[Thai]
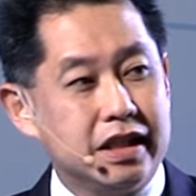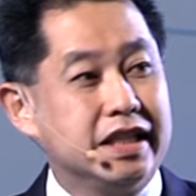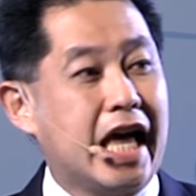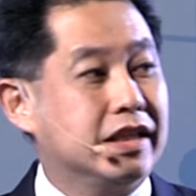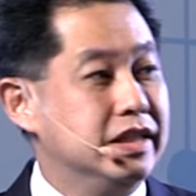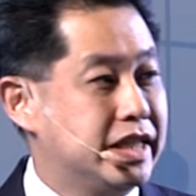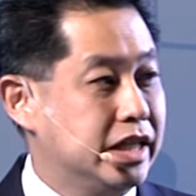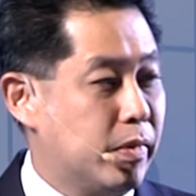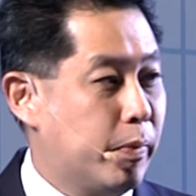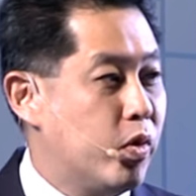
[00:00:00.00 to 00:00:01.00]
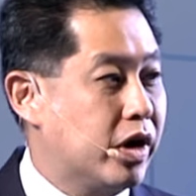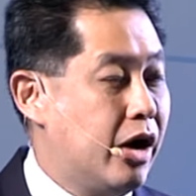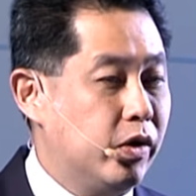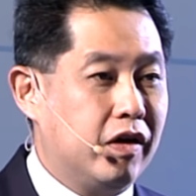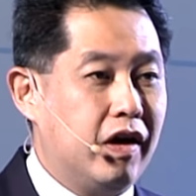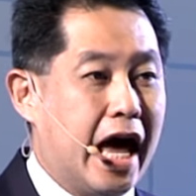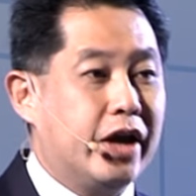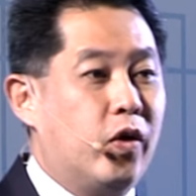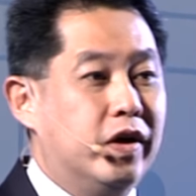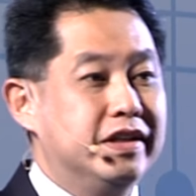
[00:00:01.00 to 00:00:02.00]
ตื่นตาตื่นใจสำหรับพวกเราแล้วก็หลาย
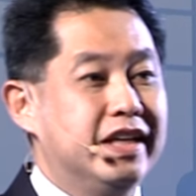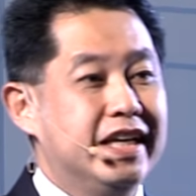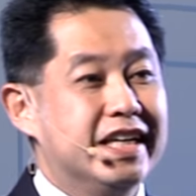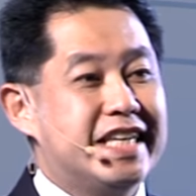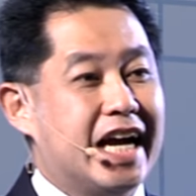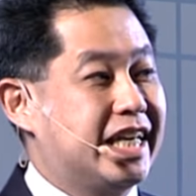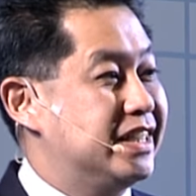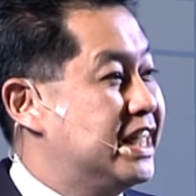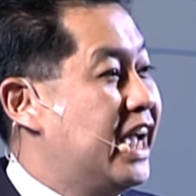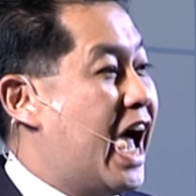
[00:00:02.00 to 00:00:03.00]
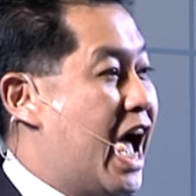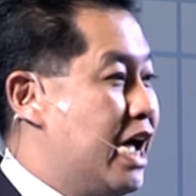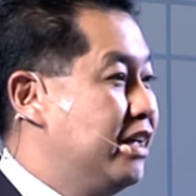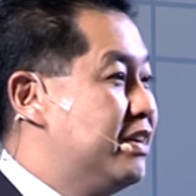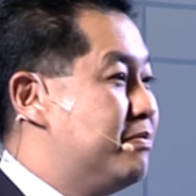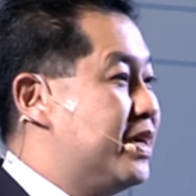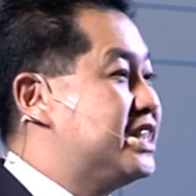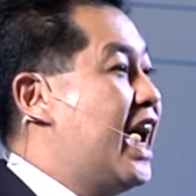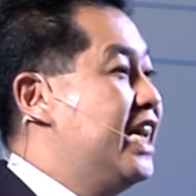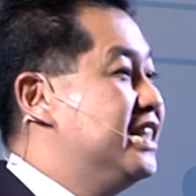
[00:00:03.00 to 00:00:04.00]
คนอยากจะซื้อหามา
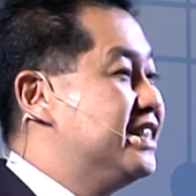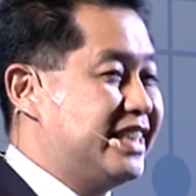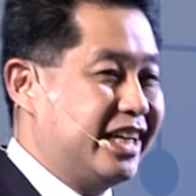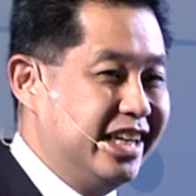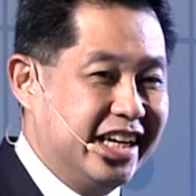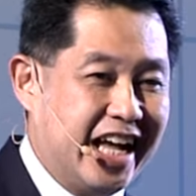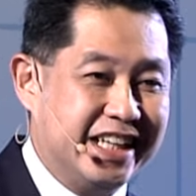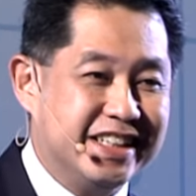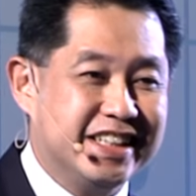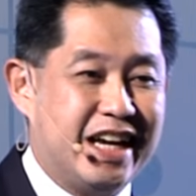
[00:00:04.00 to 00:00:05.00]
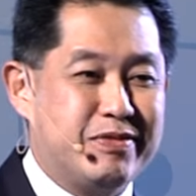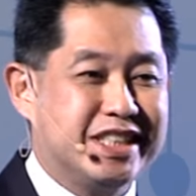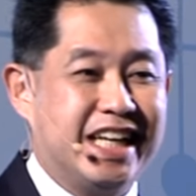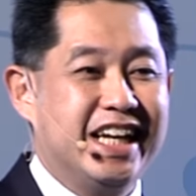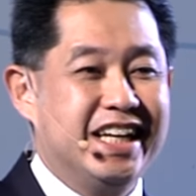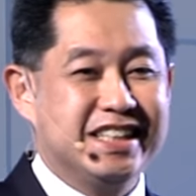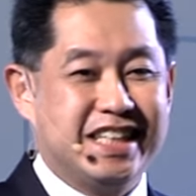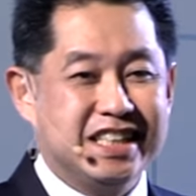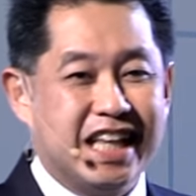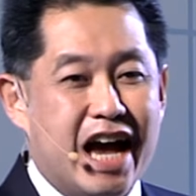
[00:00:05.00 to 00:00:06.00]
ใช้สักหนึ่งคันจากบริษัท
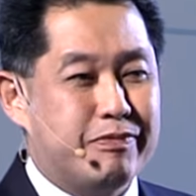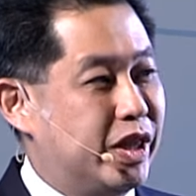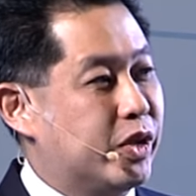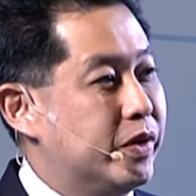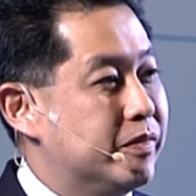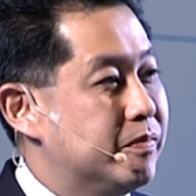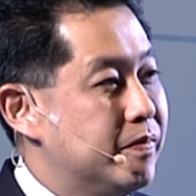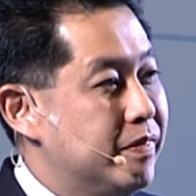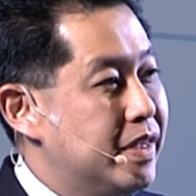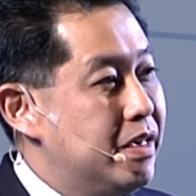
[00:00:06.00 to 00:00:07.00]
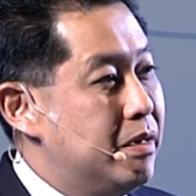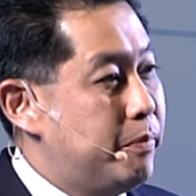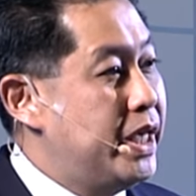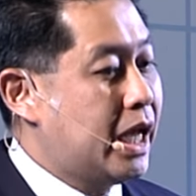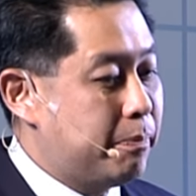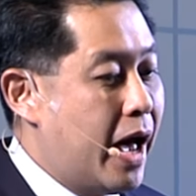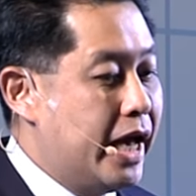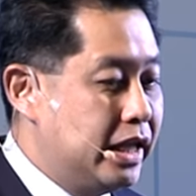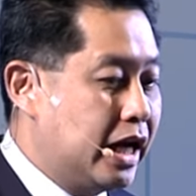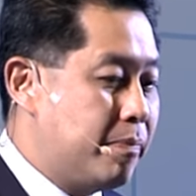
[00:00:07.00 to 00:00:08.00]
Tesla เป็นต้นปีถัดไป
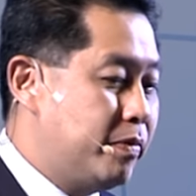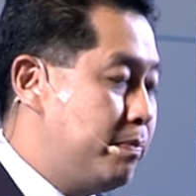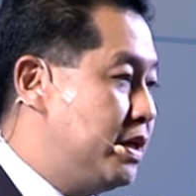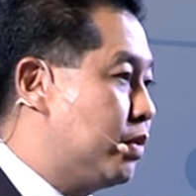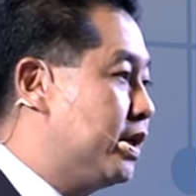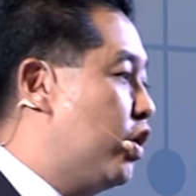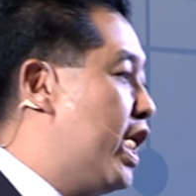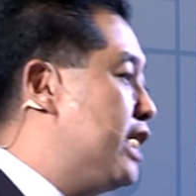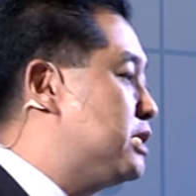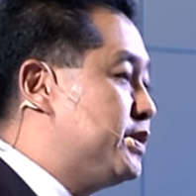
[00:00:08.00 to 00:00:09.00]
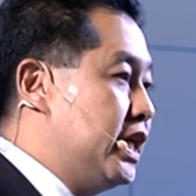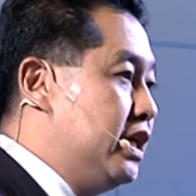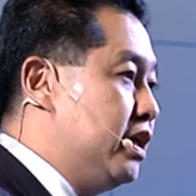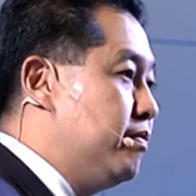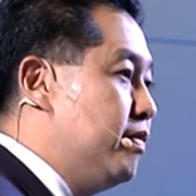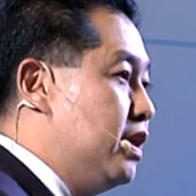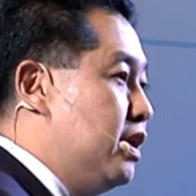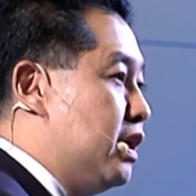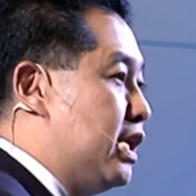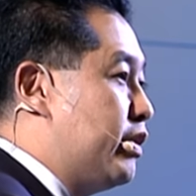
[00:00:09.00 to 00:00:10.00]
นะครับในปี สองพันห้าร้อยห้าสิบสี่
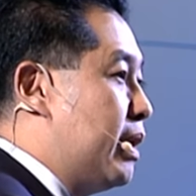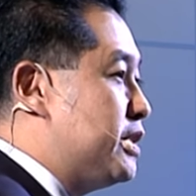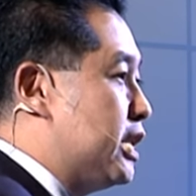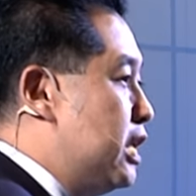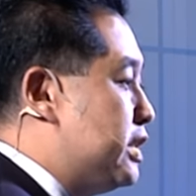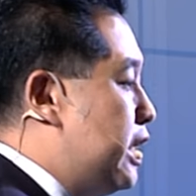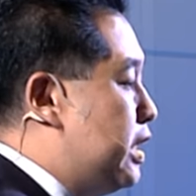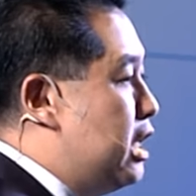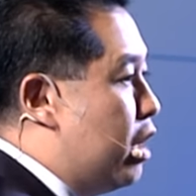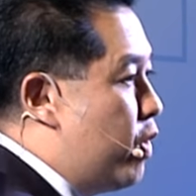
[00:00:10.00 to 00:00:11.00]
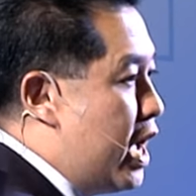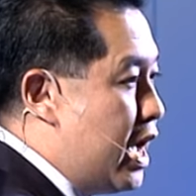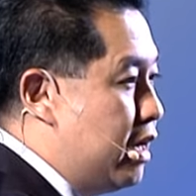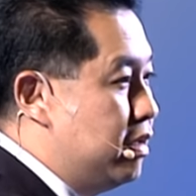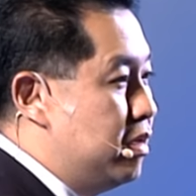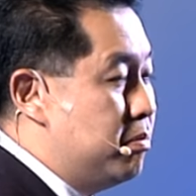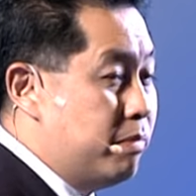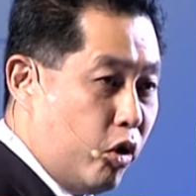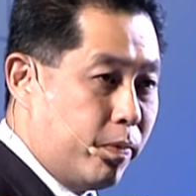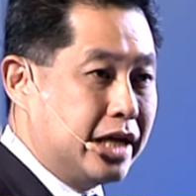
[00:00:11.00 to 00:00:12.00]
เรานำเสนอสิ่งที่เรียกว่าไบ
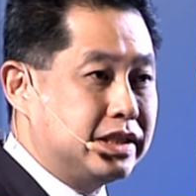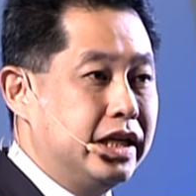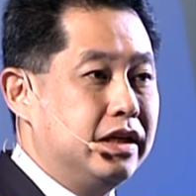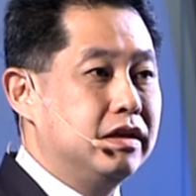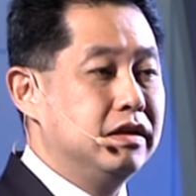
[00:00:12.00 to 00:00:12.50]
โอพลาสติก